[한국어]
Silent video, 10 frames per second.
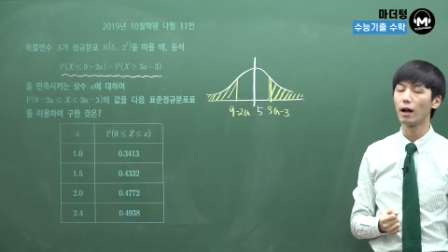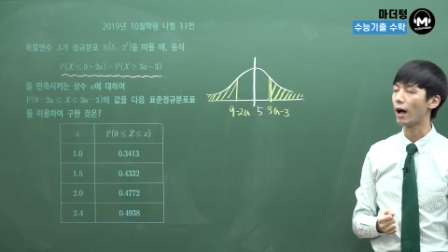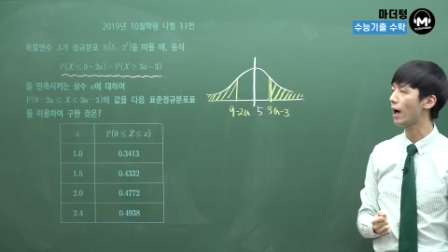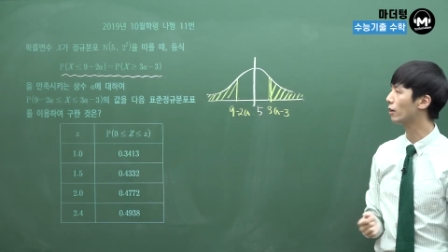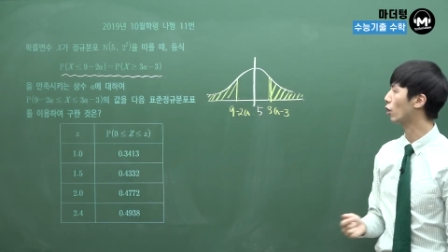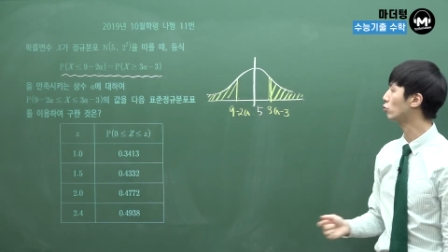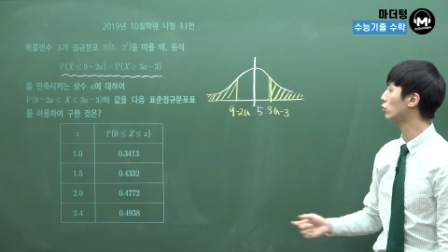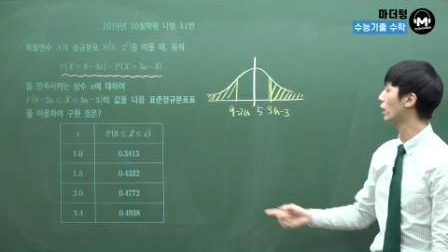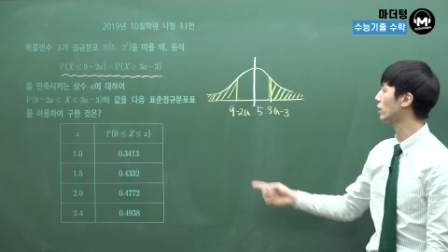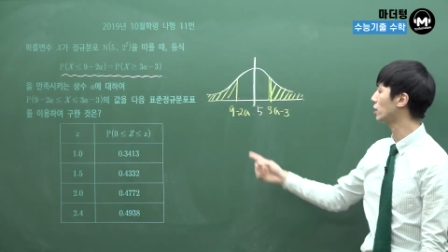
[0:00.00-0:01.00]
아
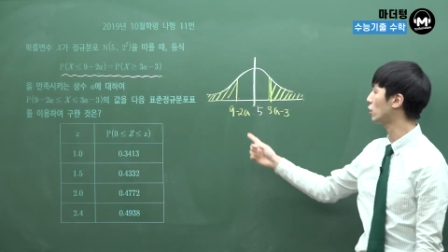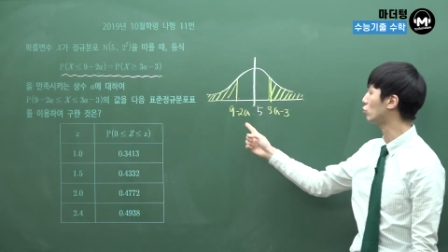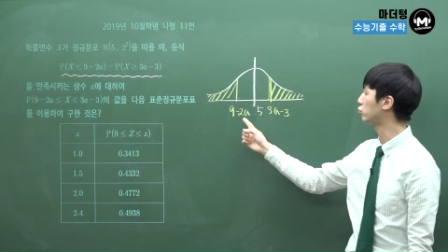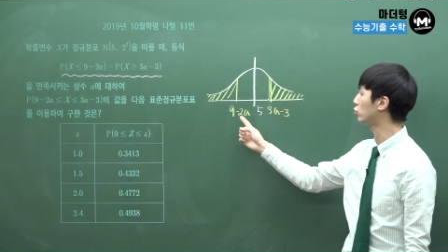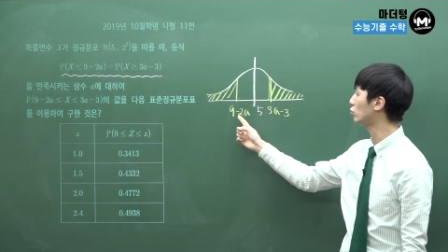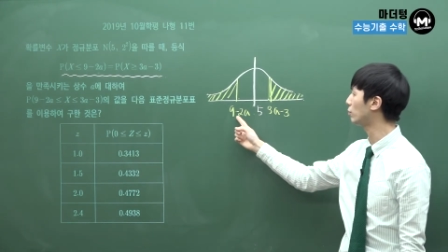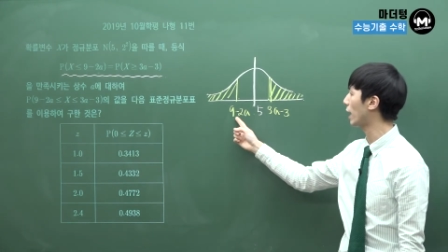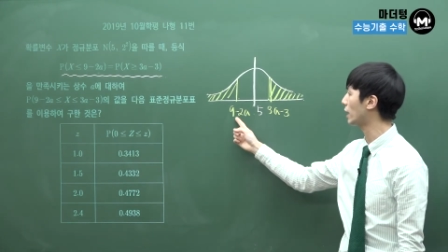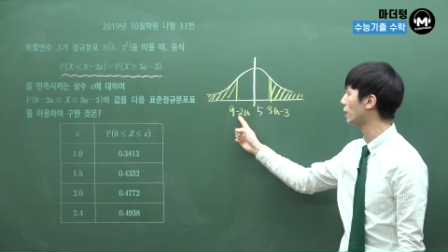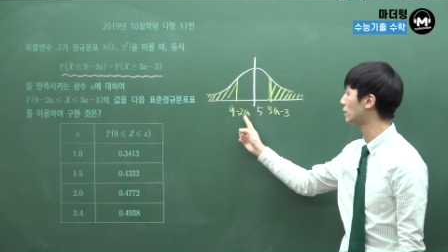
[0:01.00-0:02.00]
결국에는 이
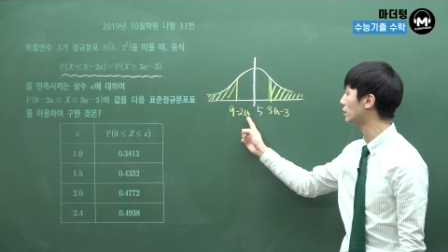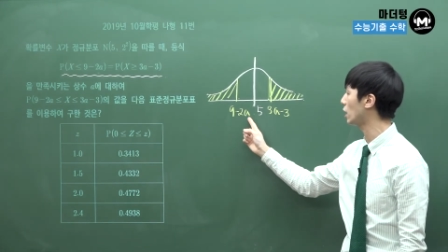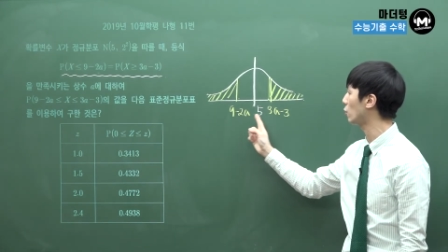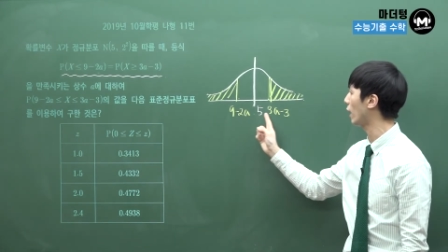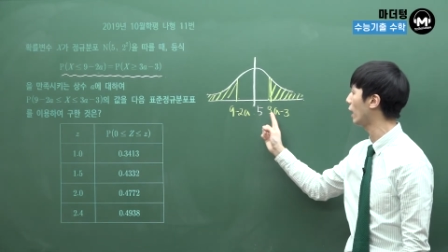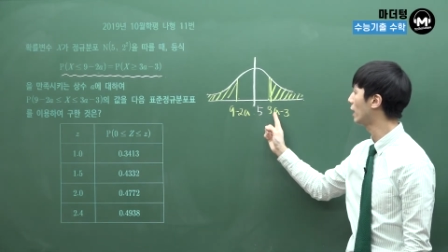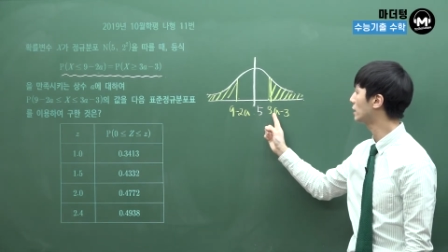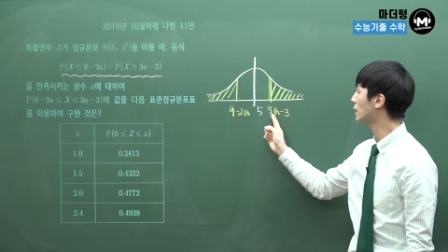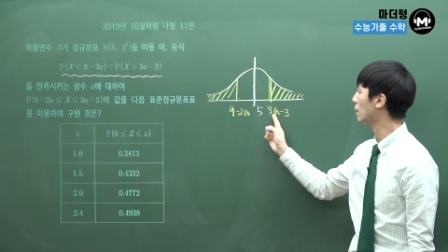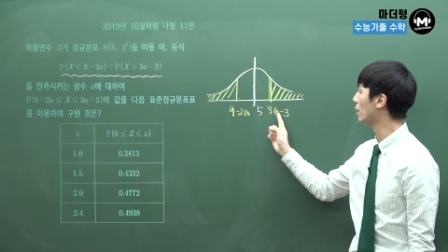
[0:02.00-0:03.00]
9-2와
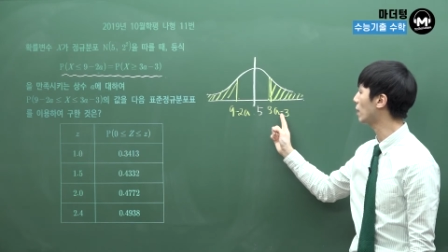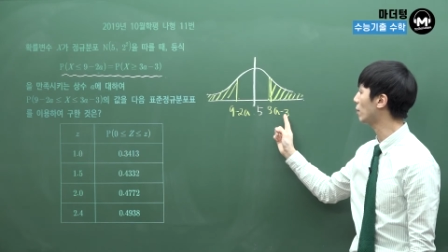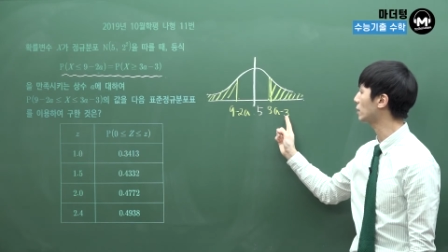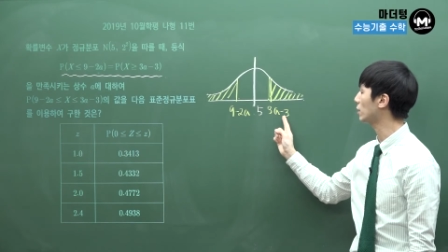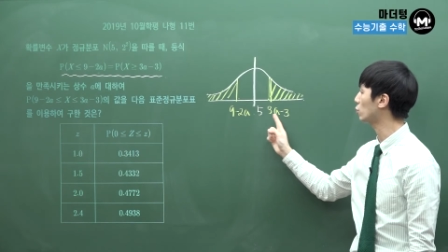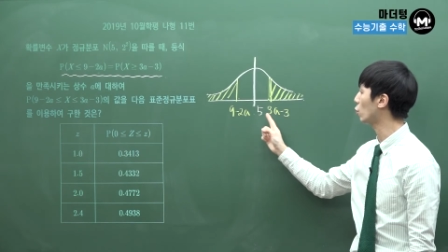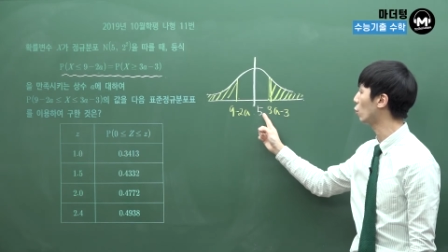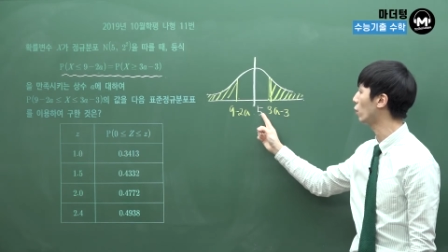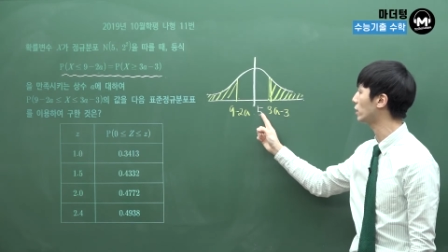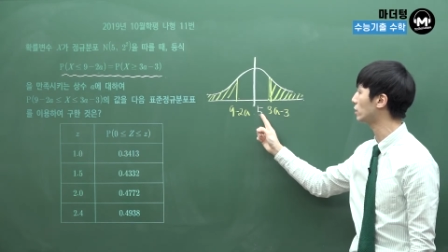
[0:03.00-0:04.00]
3a만 3도
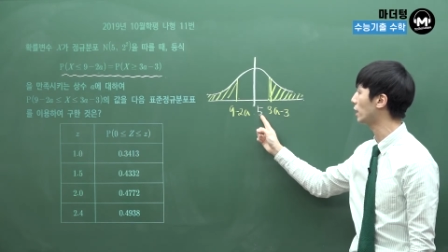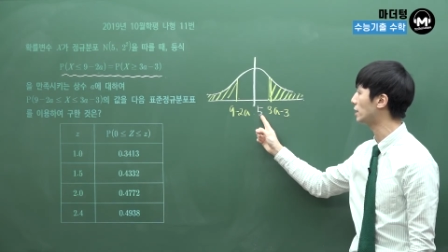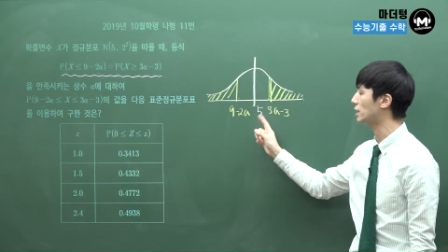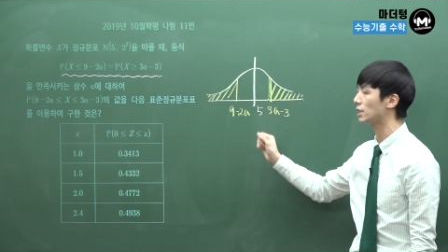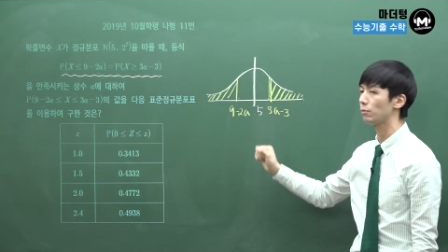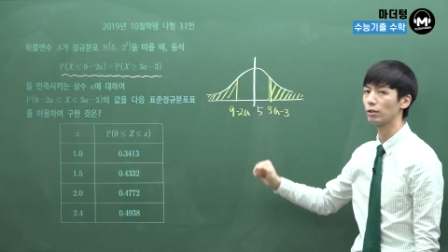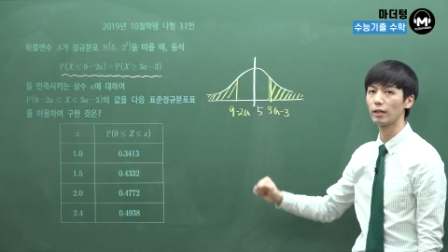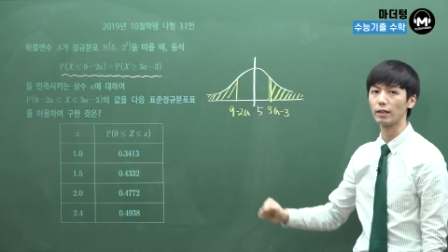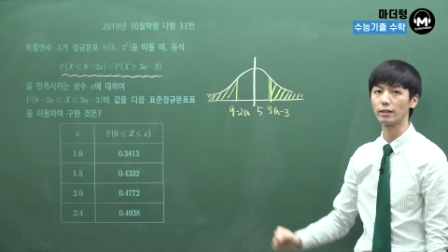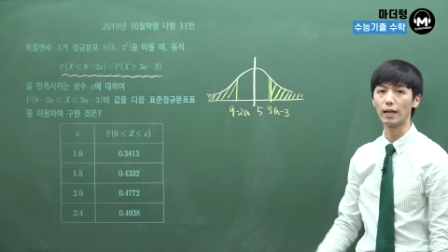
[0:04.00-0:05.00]
5에서 대칭이면
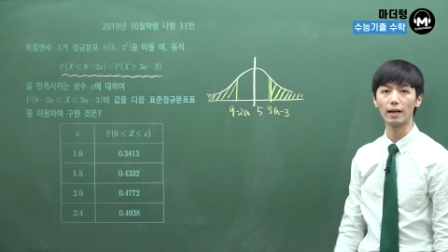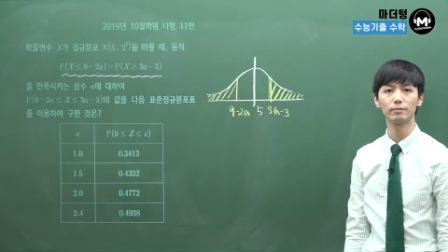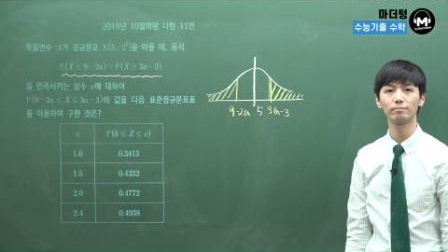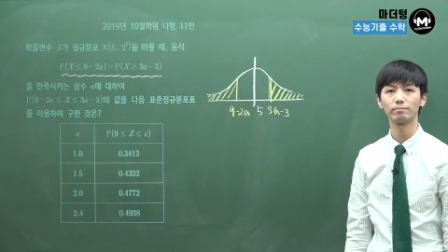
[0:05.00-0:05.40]
되겠다.